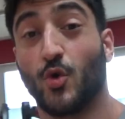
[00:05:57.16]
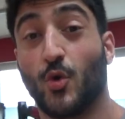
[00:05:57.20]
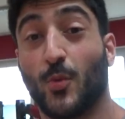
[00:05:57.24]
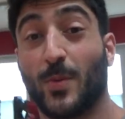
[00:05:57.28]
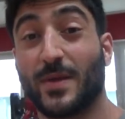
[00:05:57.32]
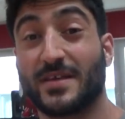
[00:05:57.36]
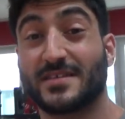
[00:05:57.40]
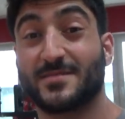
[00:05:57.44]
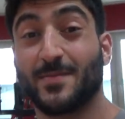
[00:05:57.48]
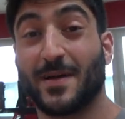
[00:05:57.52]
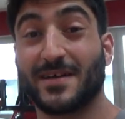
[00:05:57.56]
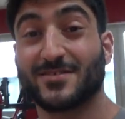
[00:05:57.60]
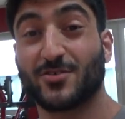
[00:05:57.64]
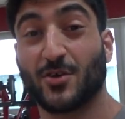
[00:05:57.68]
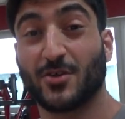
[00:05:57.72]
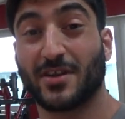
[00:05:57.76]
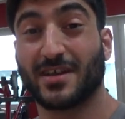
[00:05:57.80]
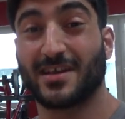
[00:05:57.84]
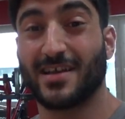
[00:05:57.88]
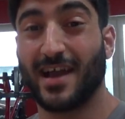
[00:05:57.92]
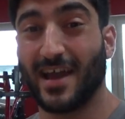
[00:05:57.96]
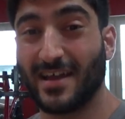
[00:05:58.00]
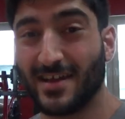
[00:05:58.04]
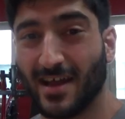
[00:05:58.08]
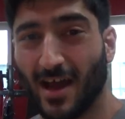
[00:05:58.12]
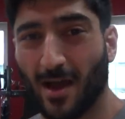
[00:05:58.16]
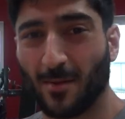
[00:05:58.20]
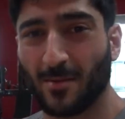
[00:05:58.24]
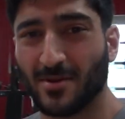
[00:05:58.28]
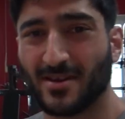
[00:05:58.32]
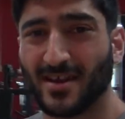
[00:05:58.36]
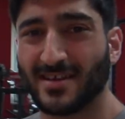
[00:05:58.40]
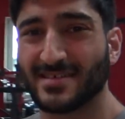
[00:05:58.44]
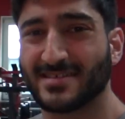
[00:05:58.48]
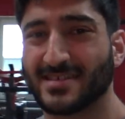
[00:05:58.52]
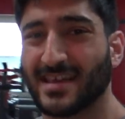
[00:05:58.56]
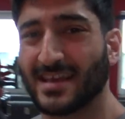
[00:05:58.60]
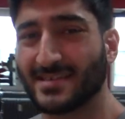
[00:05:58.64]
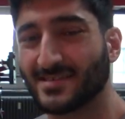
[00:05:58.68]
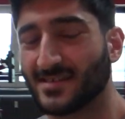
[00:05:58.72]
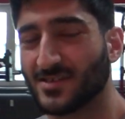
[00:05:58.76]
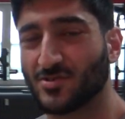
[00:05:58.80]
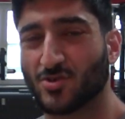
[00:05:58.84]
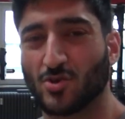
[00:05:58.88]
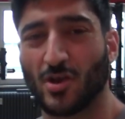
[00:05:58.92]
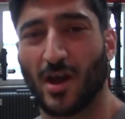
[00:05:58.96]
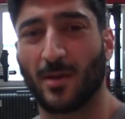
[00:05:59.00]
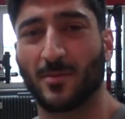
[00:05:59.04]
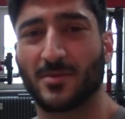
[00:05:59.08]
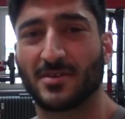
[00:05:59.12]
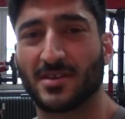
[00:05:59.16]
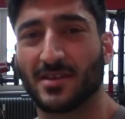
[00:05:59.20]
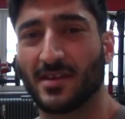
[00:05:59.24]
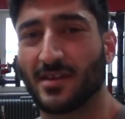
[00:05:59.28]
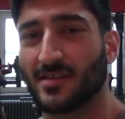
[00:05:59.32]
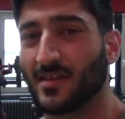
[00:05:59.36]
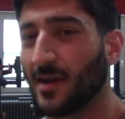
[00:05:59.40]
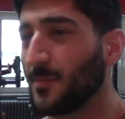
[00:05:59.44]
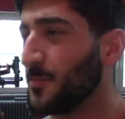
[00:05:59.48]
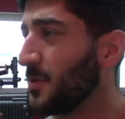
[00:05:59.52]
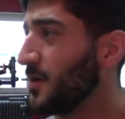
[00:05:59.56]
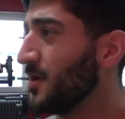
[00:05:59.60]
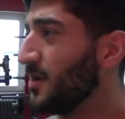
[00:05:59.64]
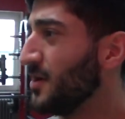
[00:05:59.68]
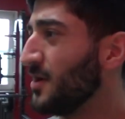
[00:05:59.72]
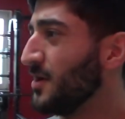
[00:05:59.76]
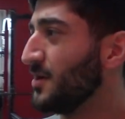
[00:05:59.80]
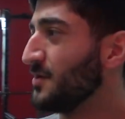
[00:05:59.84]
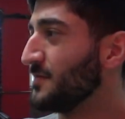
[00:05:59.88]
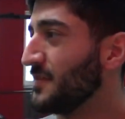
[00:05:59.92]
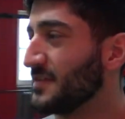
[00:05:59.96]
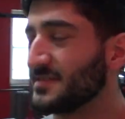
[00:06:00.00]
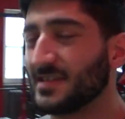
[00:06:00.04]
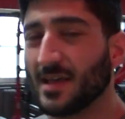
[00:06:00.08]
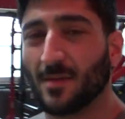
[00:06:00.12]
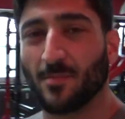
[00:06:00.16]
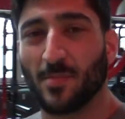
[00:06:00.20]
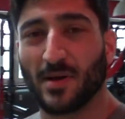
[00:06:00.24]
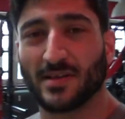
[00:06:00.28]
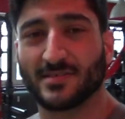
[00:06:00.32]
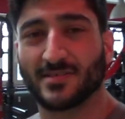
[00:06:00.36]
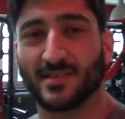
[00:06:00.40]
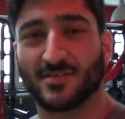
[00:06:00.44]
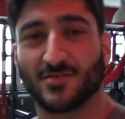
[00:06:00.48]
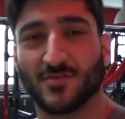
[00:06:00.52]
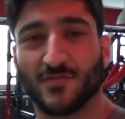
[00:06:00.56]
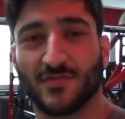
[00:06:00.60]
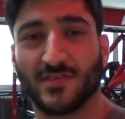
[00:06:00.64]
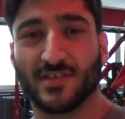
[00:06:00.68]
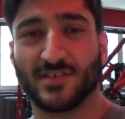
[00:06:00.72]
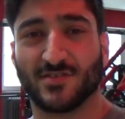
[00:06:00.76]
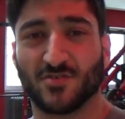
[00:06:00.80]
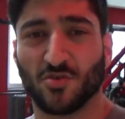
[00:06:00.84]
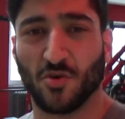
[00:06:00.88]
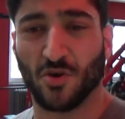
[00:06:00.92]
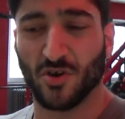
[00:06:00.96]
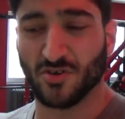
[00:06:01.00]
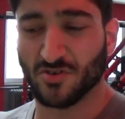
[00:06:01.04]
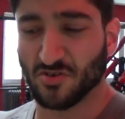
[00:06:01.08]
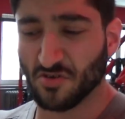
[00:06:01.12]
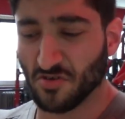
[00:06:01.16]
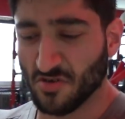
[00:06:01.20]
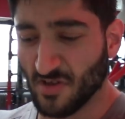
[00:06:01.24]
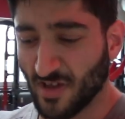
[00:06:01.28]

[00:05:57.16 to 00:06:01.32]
Übrigens mache ich heute keine Arme, da ich gestern schon Arme trainiert habe. Deshalb passt das irgendwie nicht so heute.